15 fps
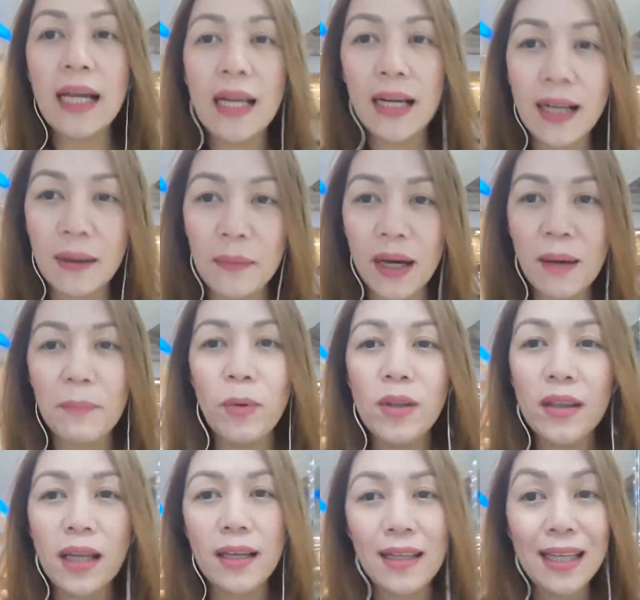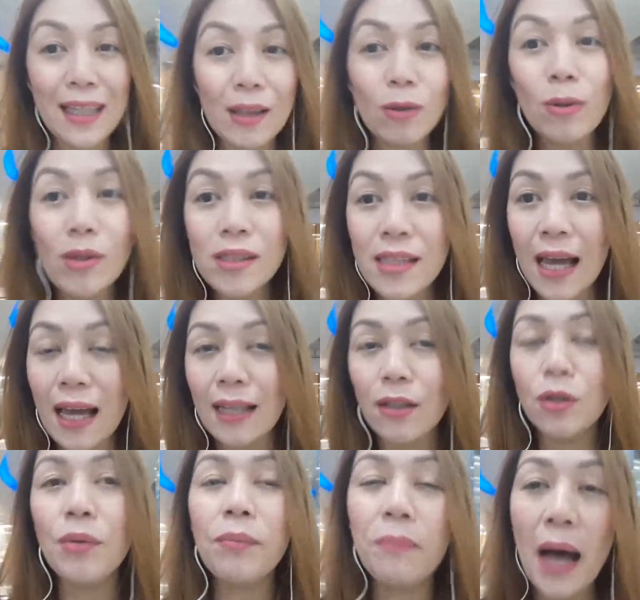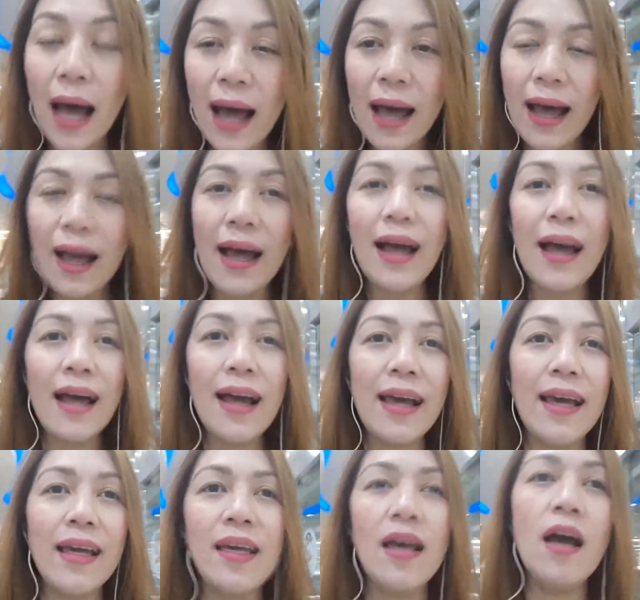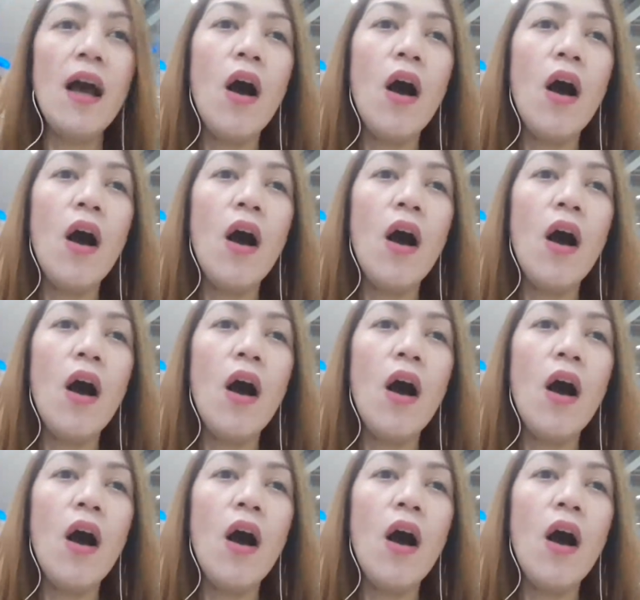talaga makapunta dito sa Dubai.